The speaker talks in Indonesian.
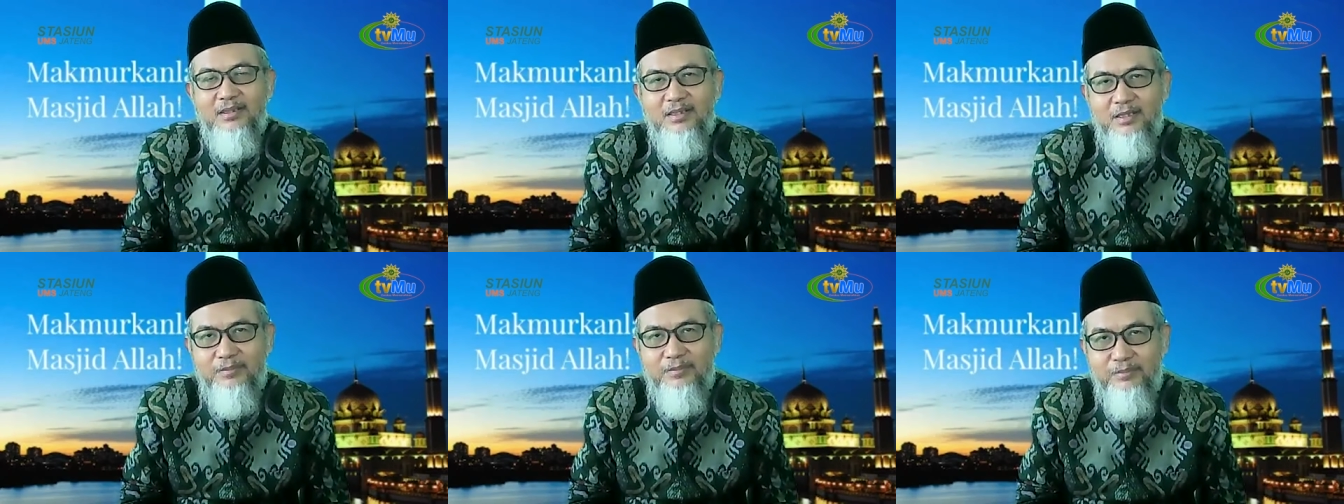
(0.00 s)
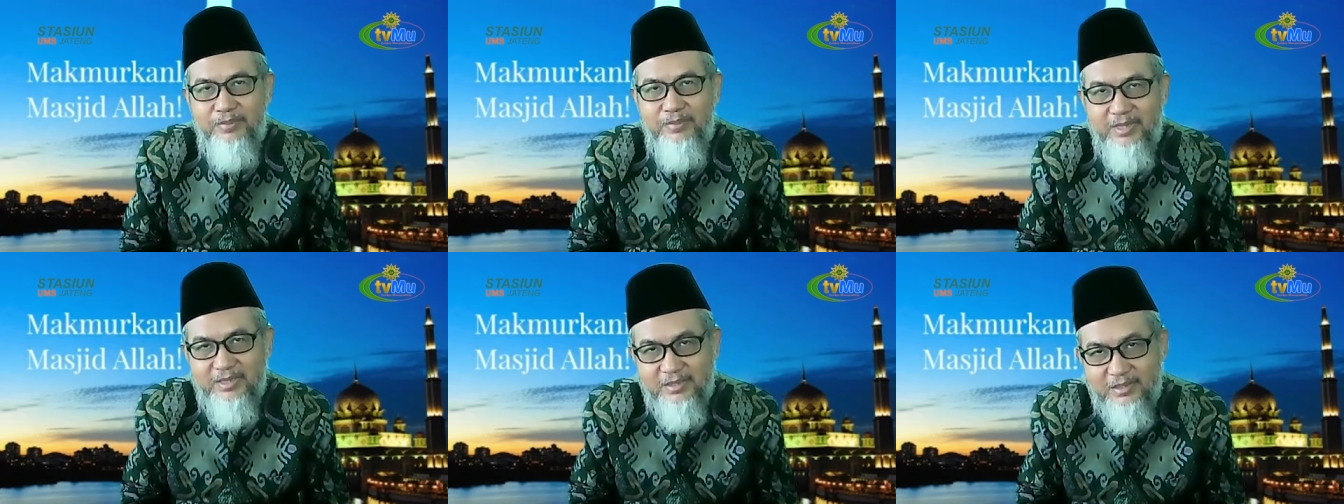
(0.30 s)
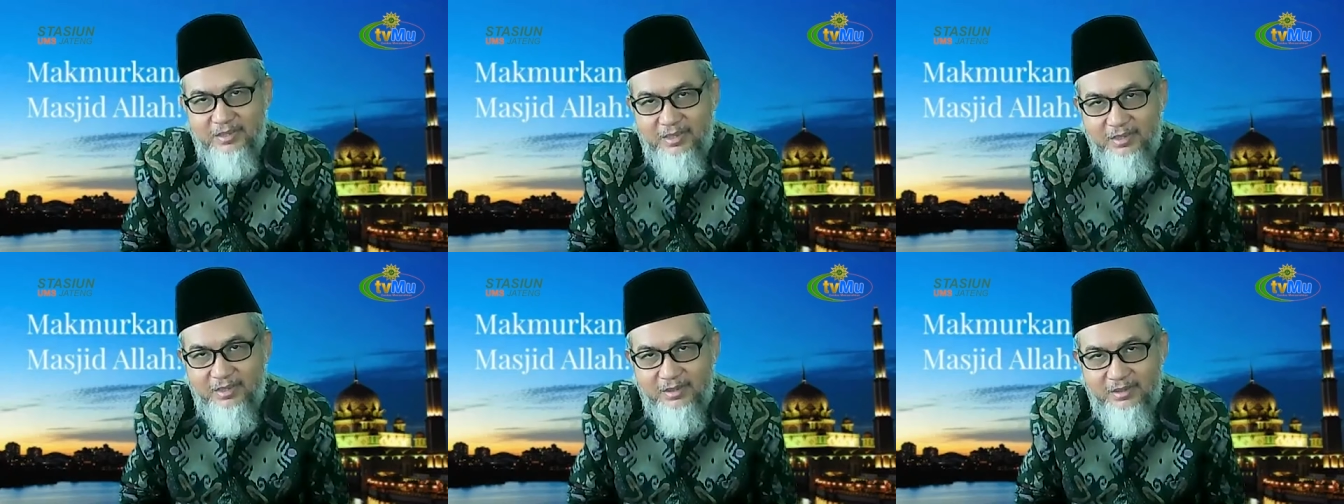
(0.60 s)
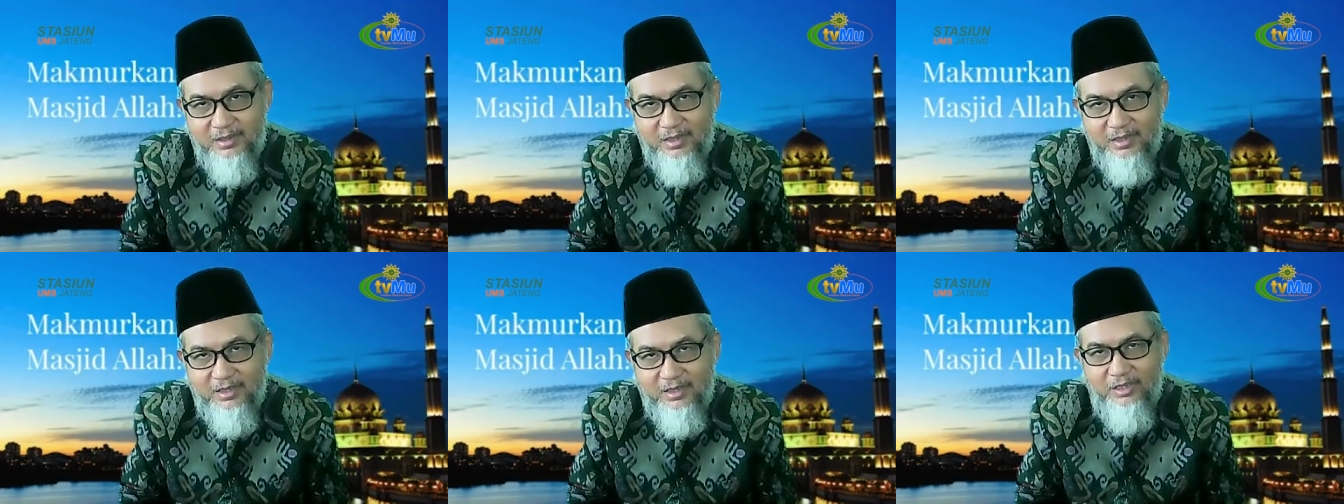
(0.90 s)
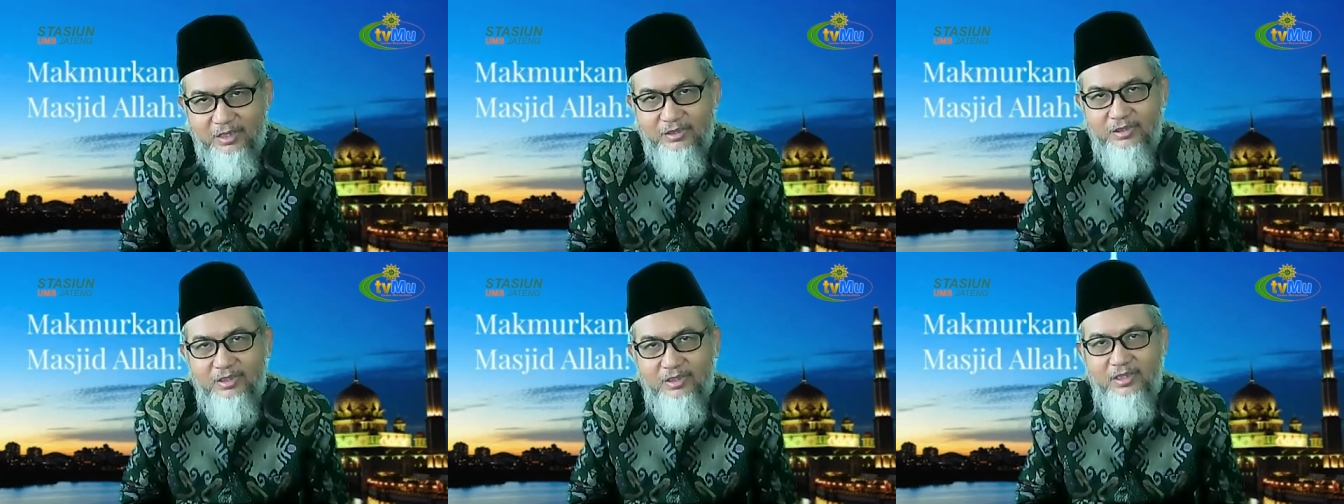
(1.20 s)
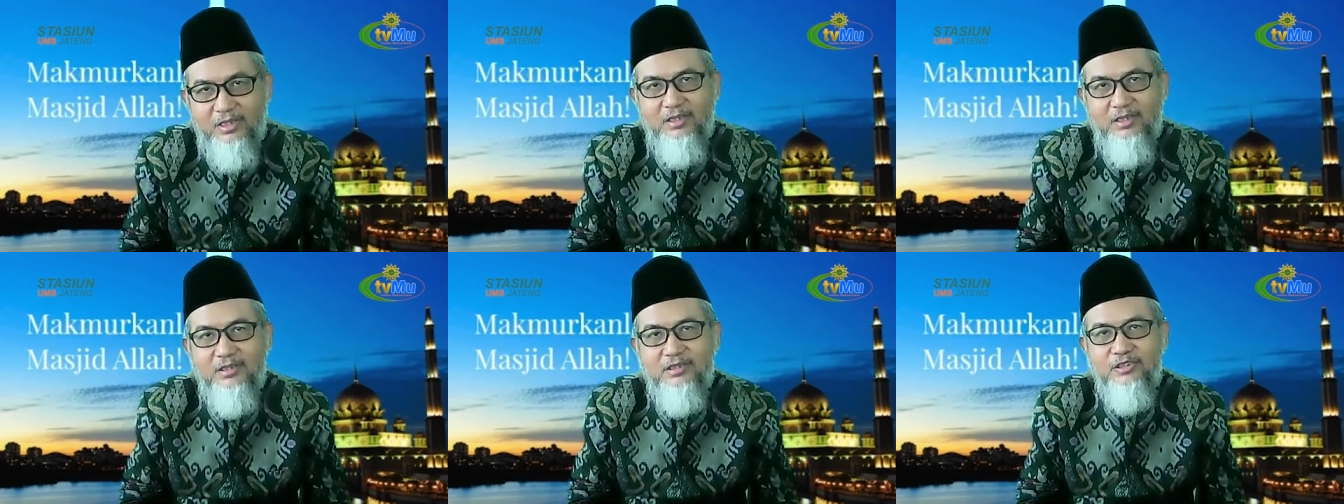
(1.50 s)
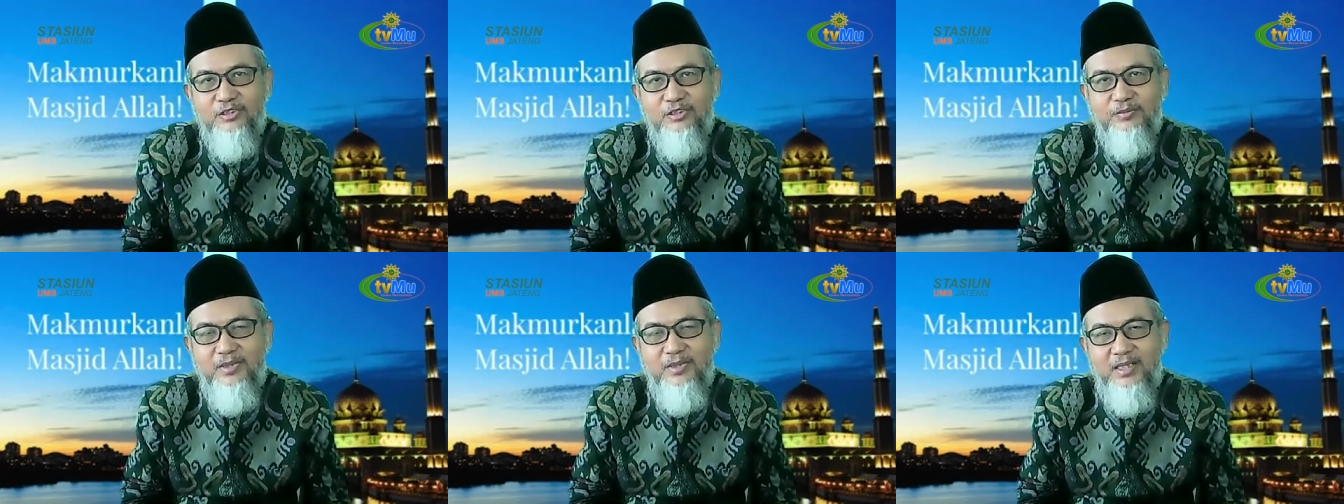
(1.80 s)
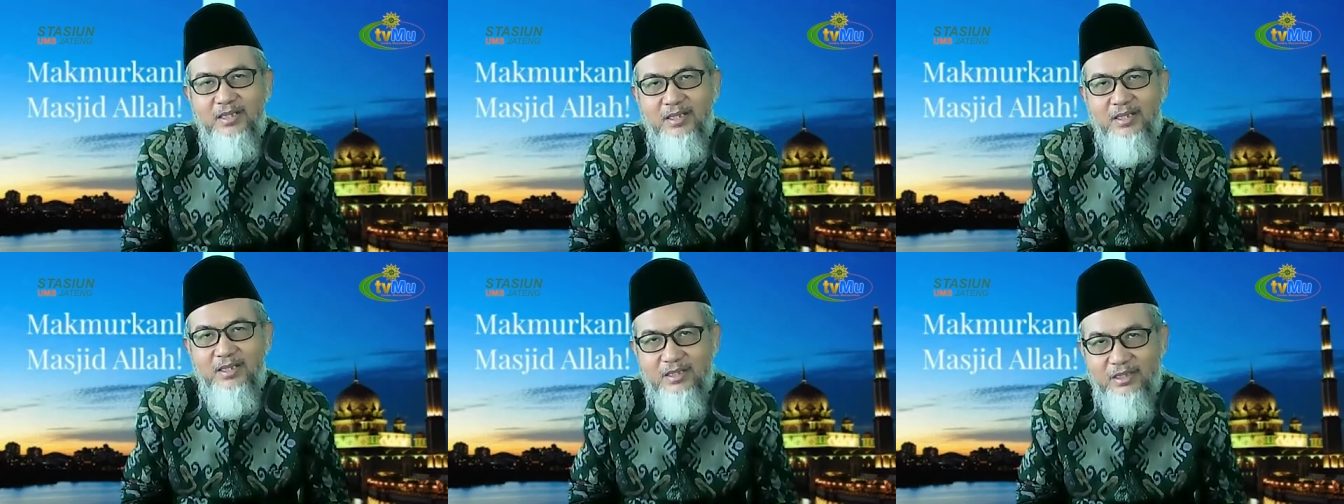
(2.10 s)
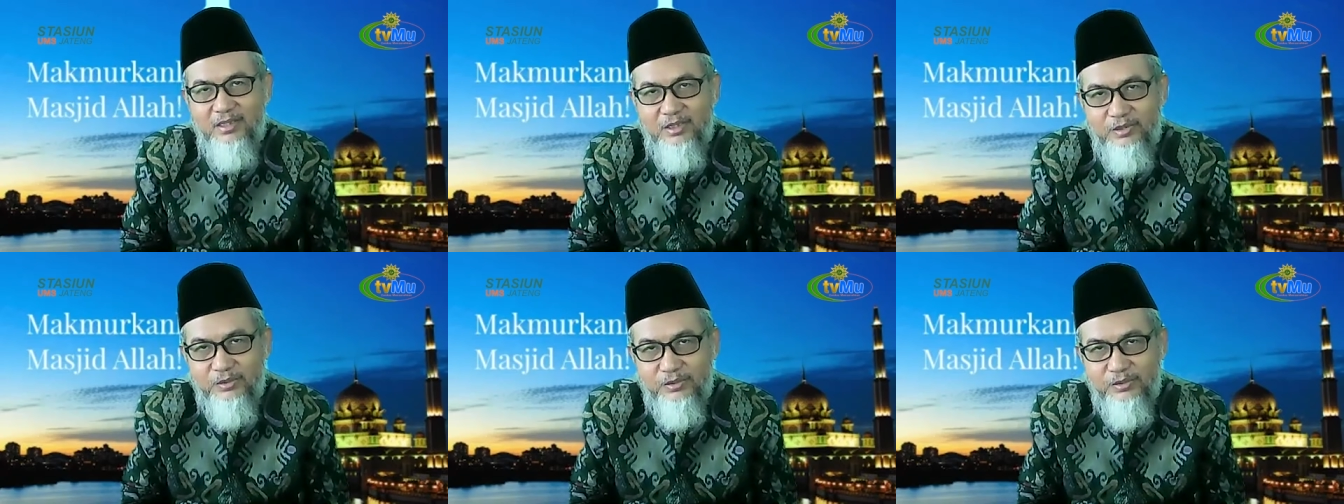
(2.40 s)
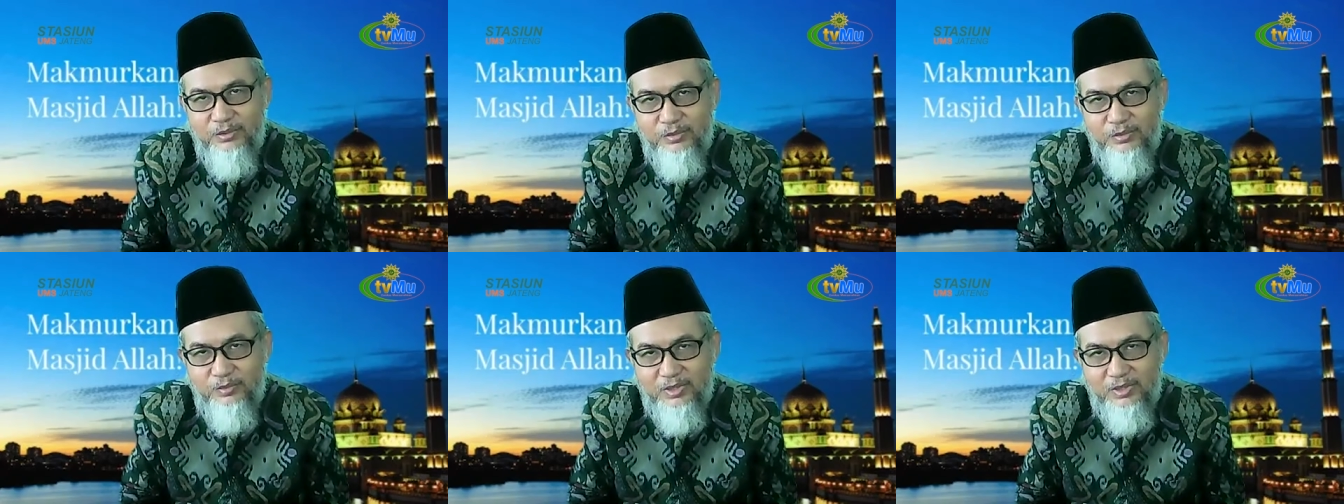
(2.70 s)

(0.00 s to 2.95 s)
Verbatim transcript: kebaikan dari Allah Subhanahu